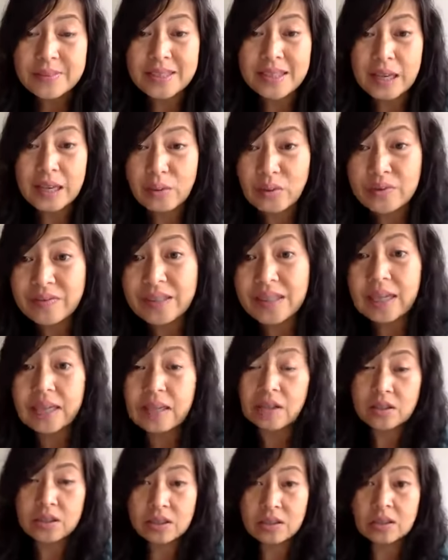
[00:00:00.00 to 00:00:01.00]
mình giải quyết vấn
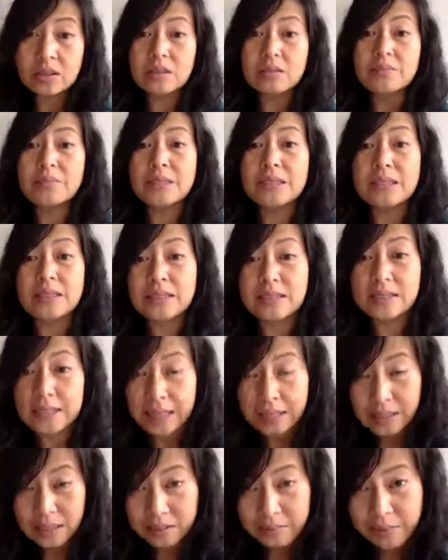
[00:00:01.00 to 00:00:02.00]
đề đó trước mình
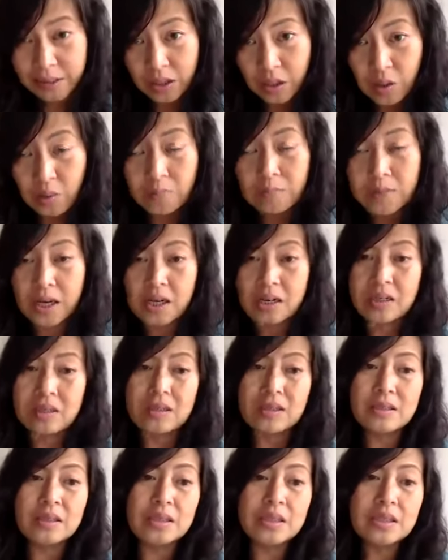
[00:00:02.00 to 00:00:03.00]
chạy tới mình ôm
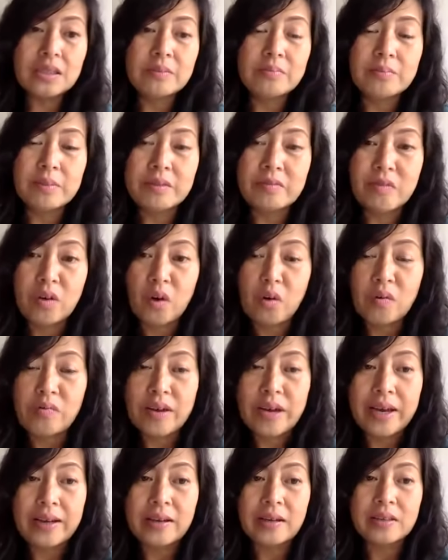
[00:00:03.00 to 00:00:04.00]
nó mình vỗ
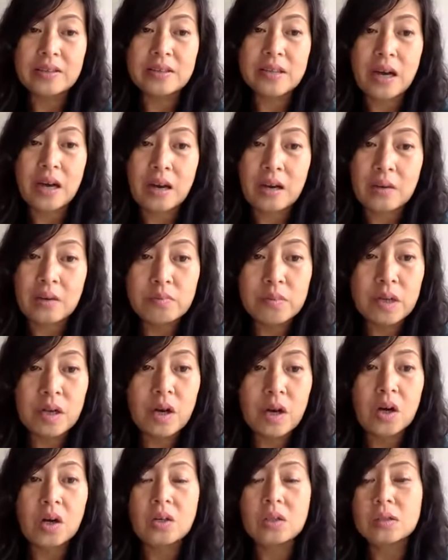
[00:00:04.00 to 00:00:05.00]
về nó sợ không
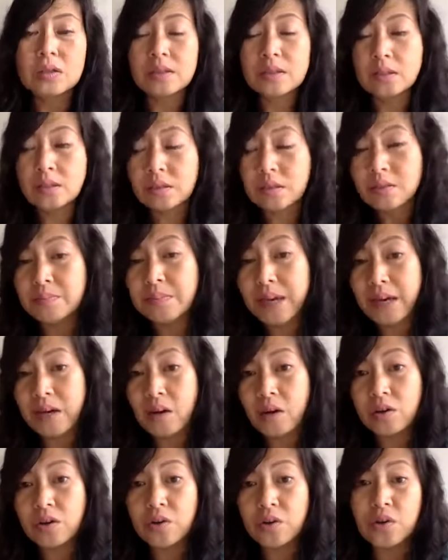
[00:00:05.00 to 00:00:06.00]
con đưa, đưa mẹ
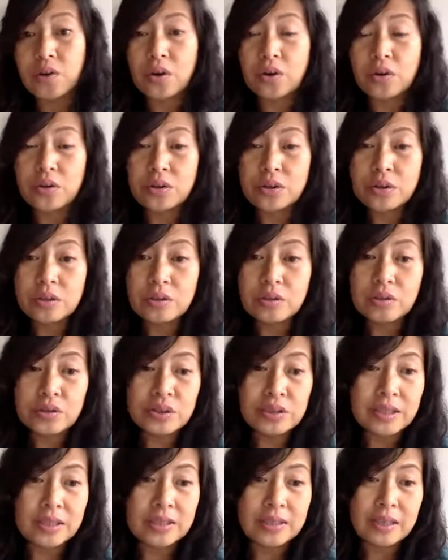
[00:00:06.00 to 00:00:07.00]
coi có có
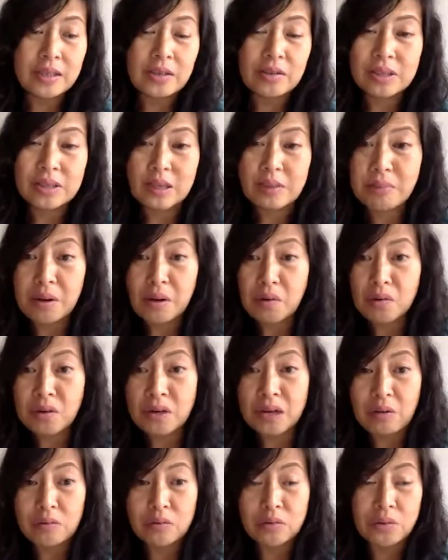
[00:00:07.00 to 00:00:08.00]
có chảy tay có chảy máu
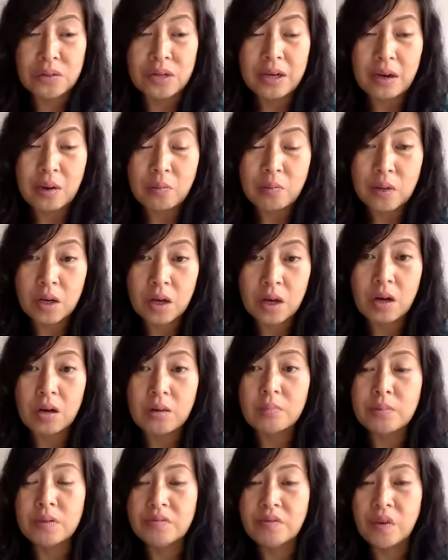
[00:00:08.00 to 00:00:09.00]
có đau chỗ nào không
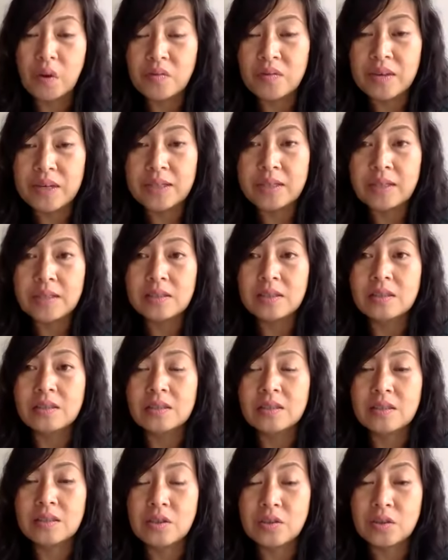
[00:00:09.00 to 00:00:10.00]
con mình vỗ về nó cho
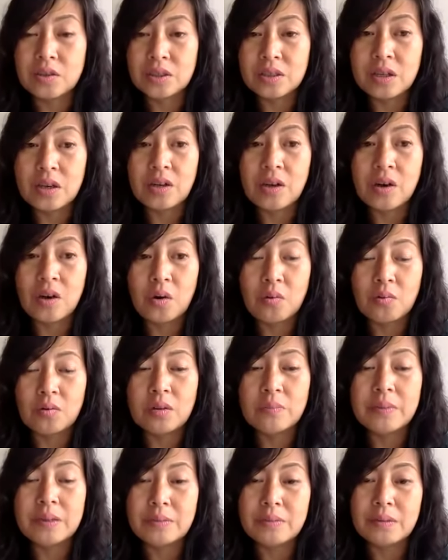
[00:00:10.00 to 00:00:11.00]
rồi cho nó
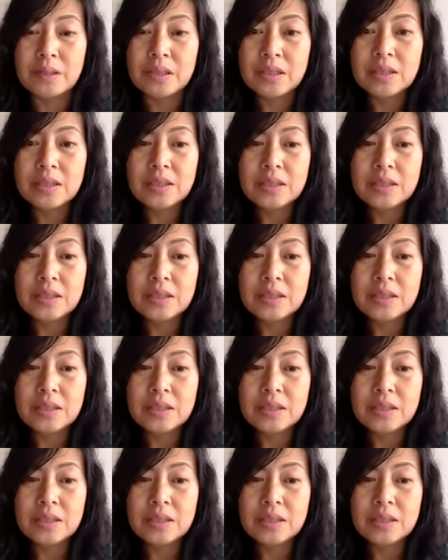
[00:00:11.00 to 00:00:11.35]
ổn rồi mình